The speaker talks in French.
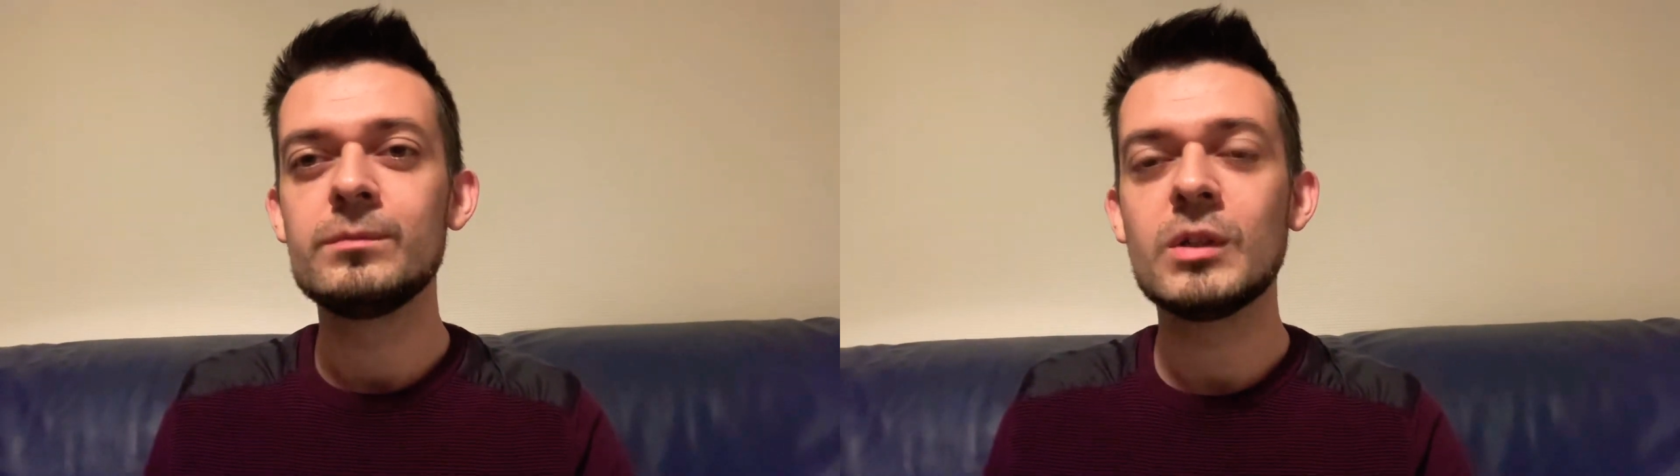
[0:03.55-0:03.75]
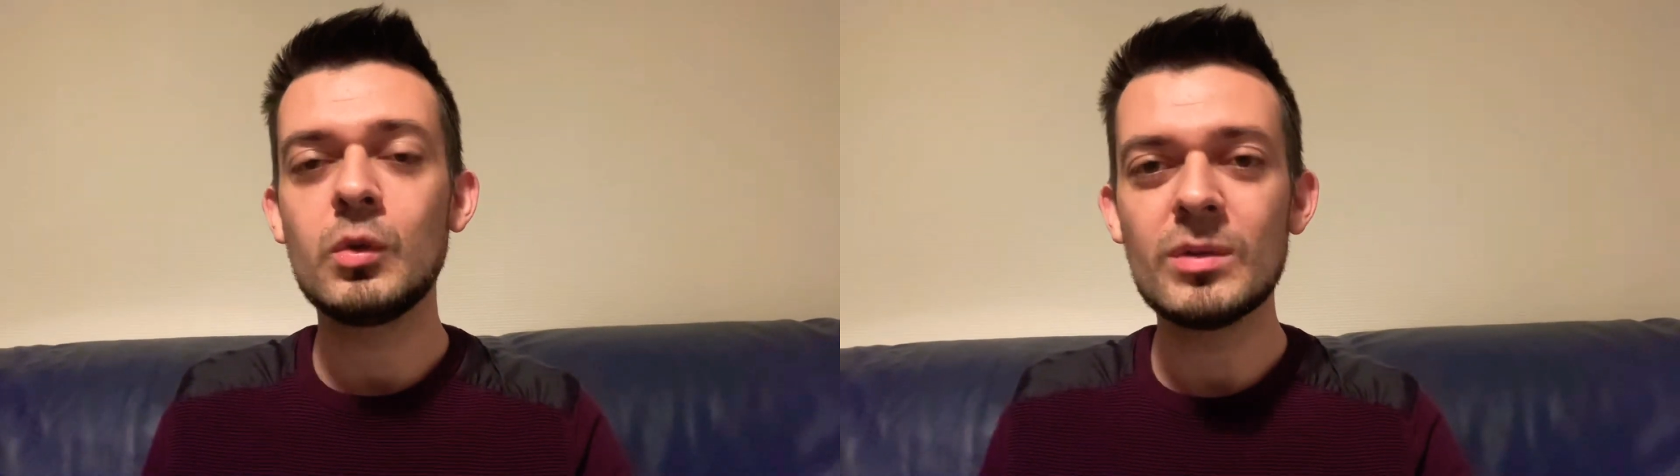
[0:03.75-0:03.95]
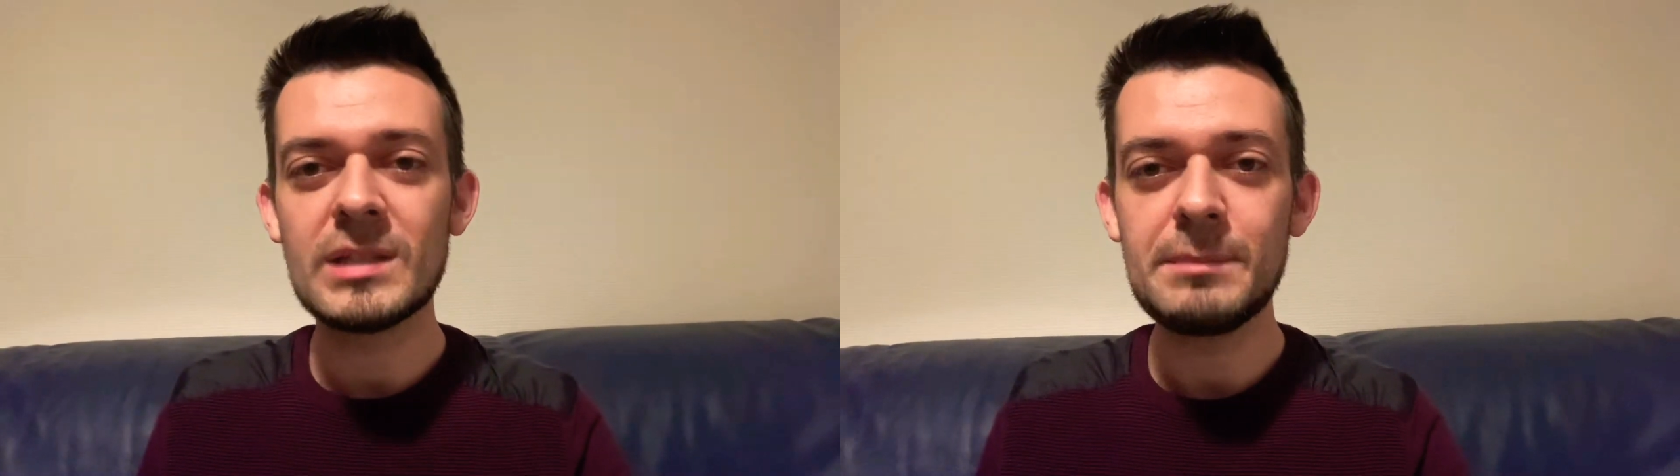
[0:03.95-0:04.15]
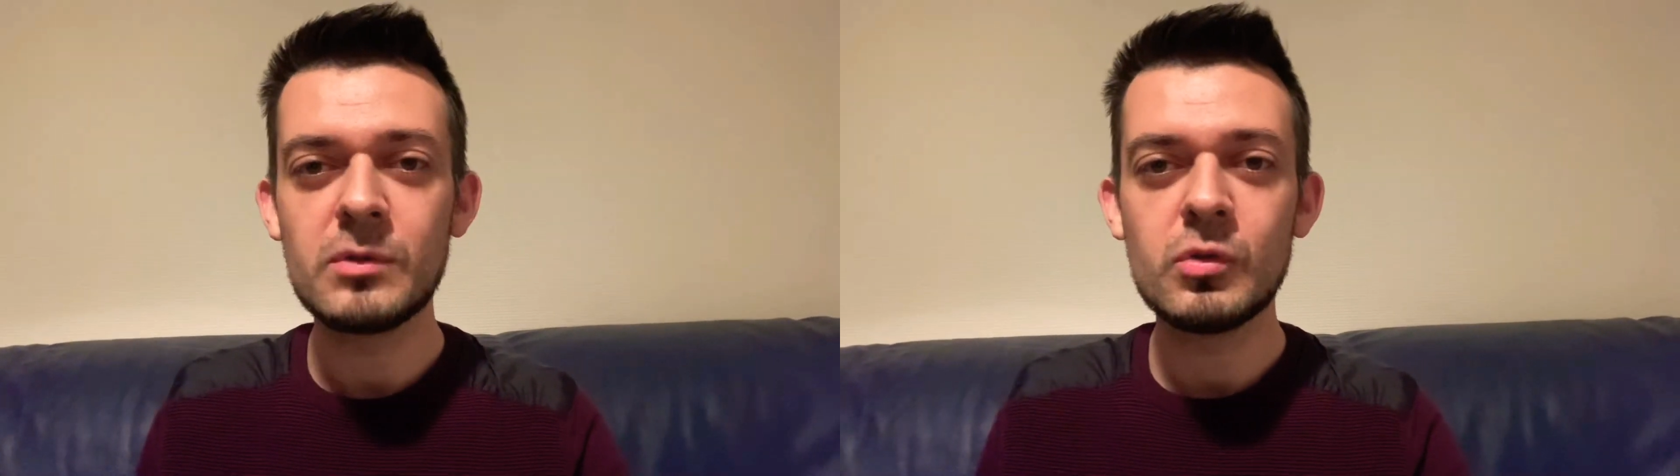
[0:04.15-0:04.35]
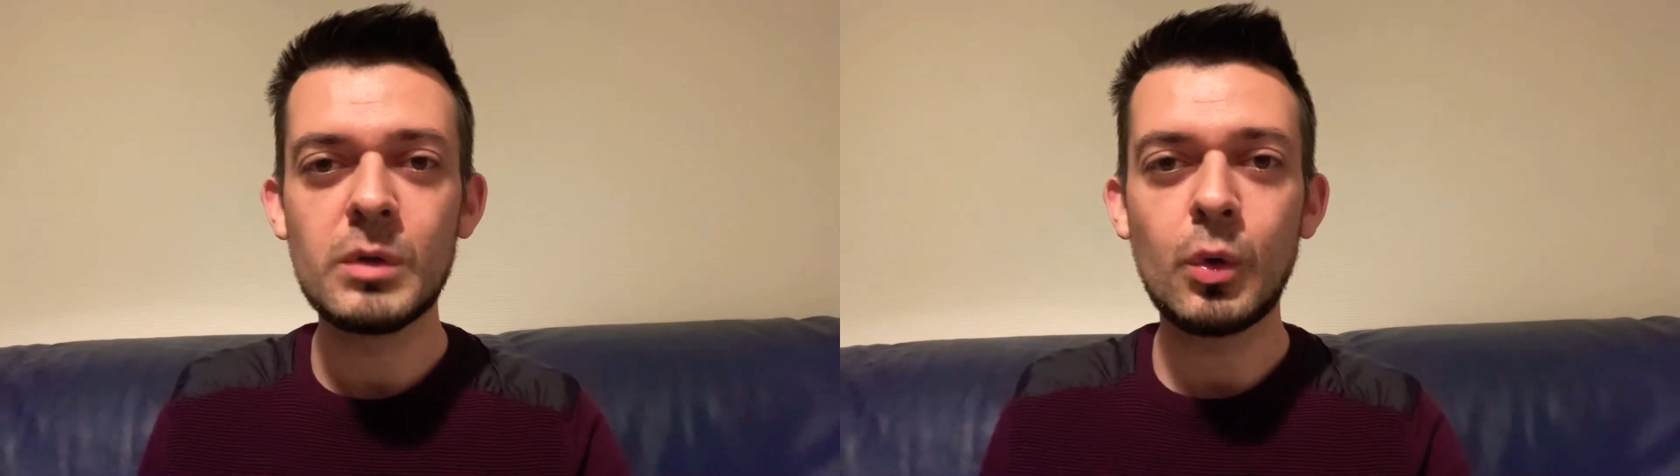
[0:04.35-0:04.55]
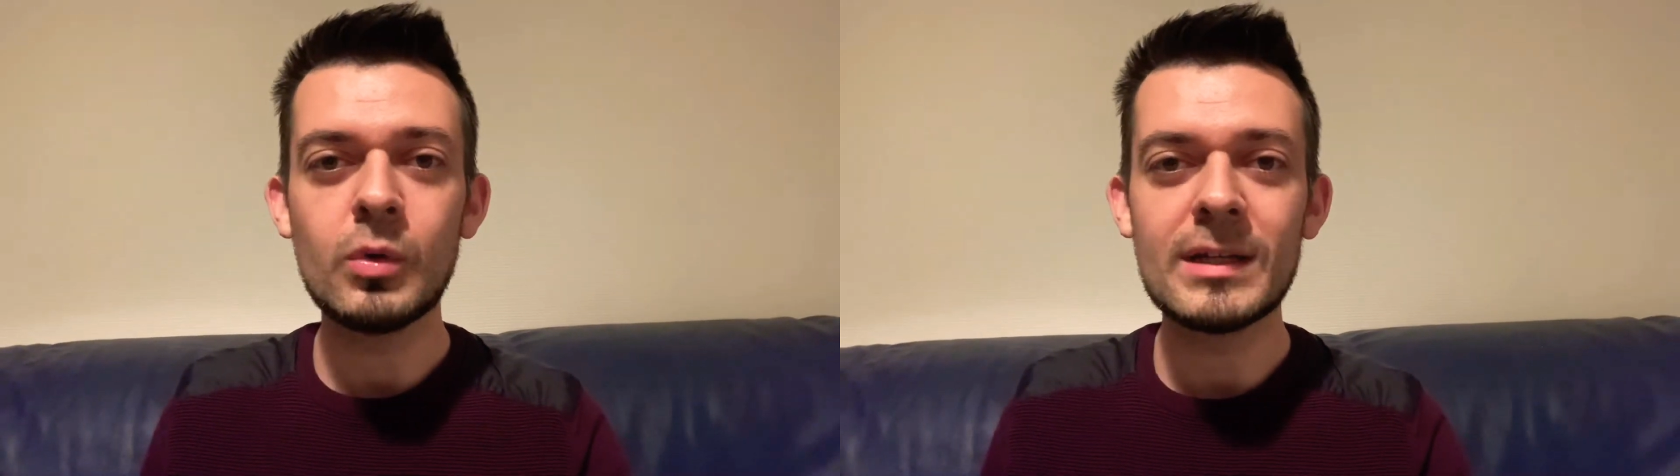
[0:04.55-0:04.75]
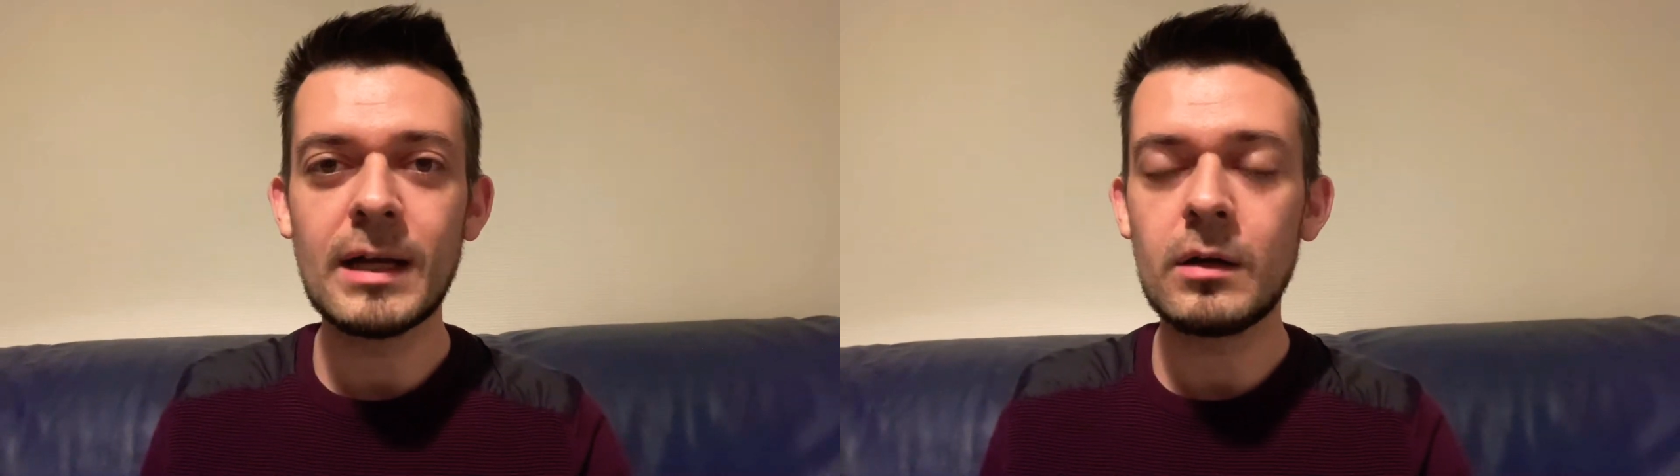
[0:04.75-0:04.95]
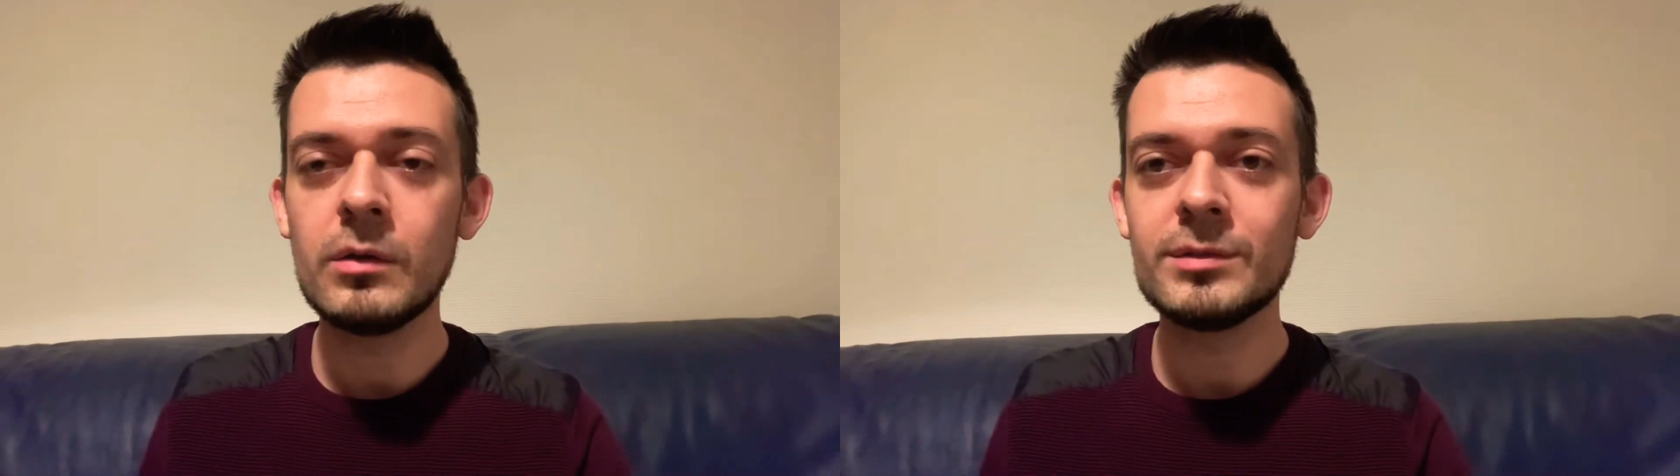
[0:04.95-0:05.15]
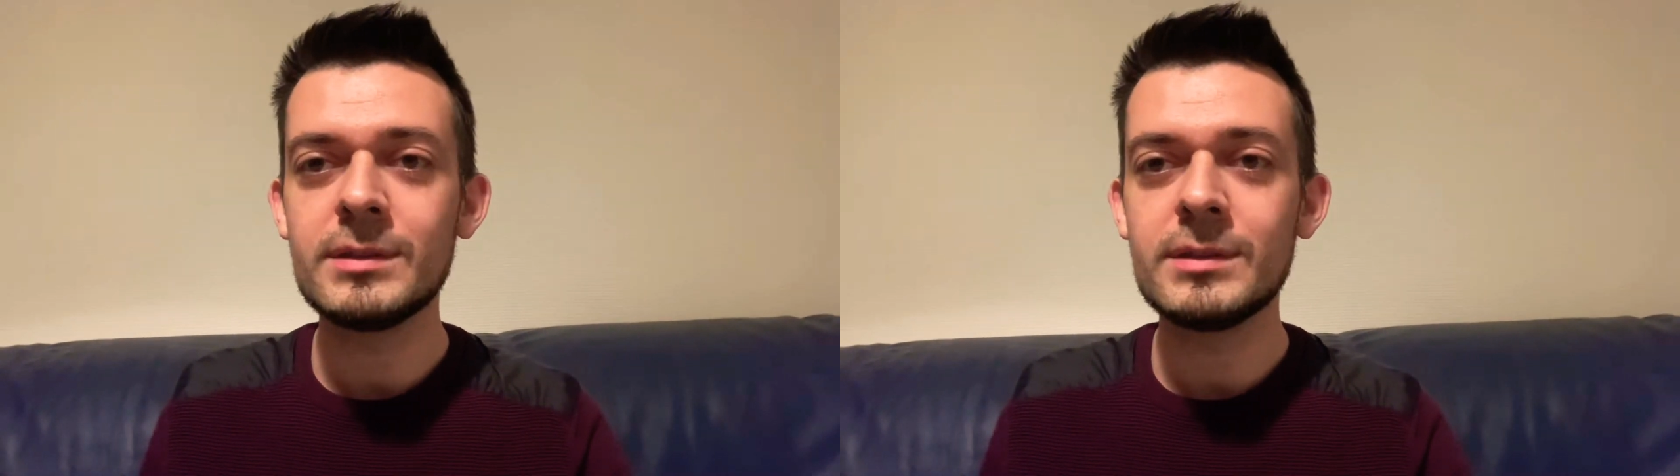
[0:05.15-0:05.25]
Concept numéro 40